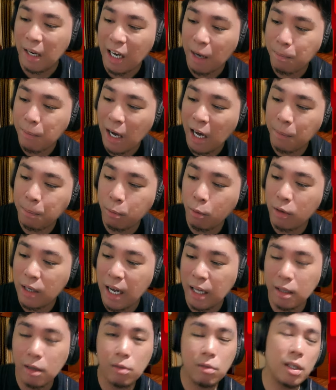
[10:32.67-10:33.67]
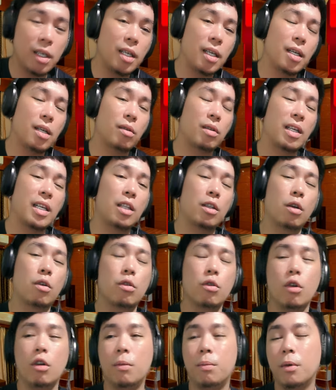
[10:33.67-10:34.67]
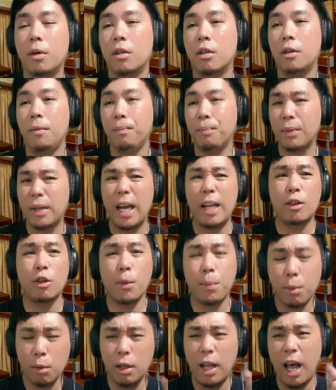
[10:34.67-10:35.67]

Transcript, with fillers: Palakpakan po natin si Senator Tulfo. No? Yan to po